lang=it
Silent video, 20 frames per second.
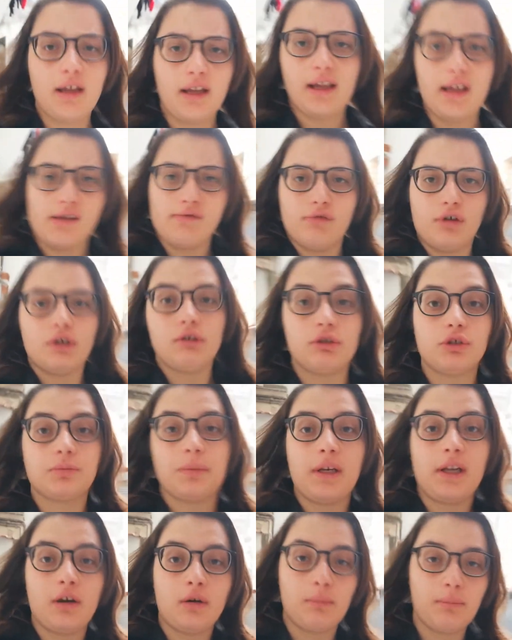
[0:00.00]
e volevo
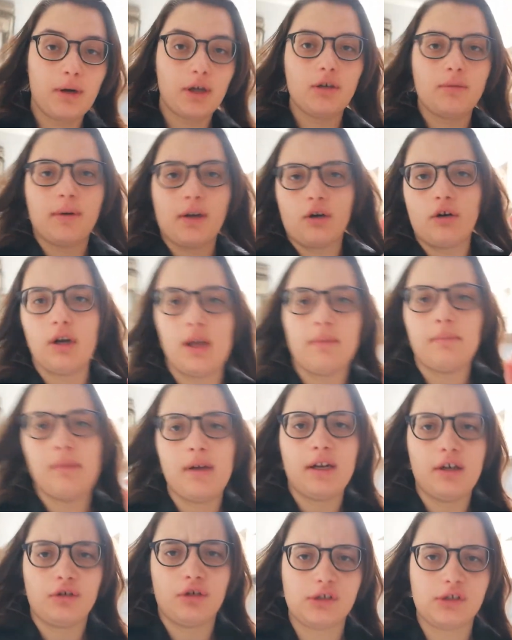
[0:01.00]
spendere un paio di parole in
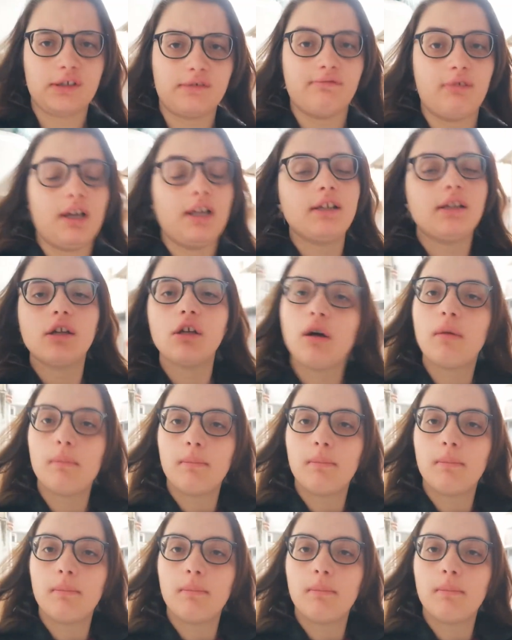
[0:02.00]
merito a San Valentino,